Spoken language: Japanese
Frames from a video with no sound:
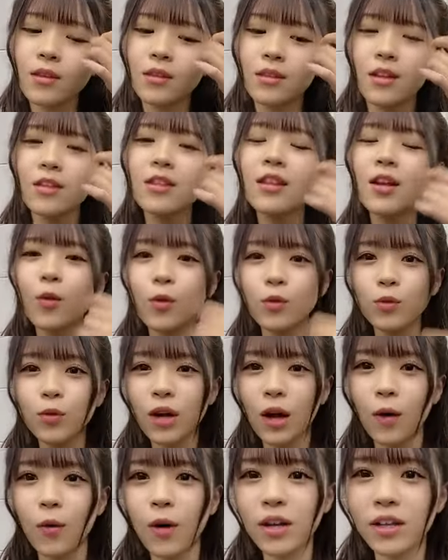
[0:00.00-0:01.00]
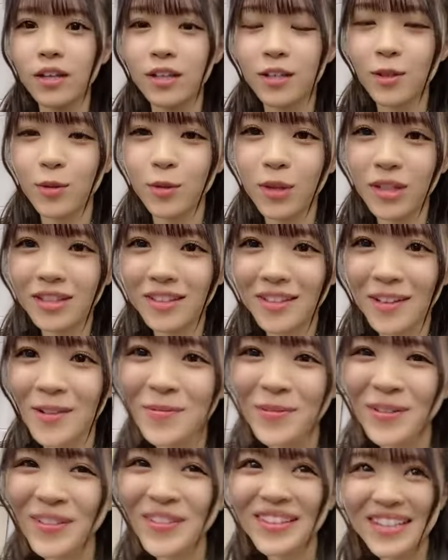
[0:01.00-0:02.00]
なんだこの可愛い人はって
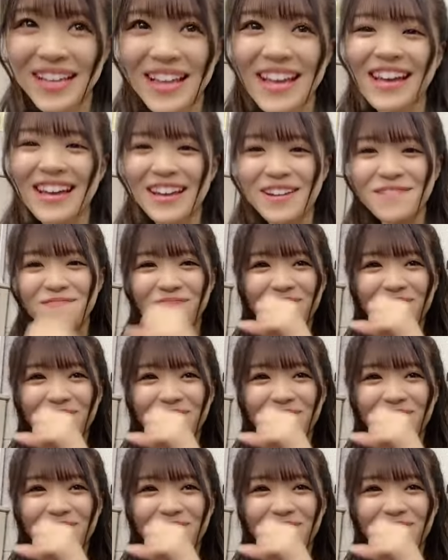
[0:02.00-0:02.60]
思って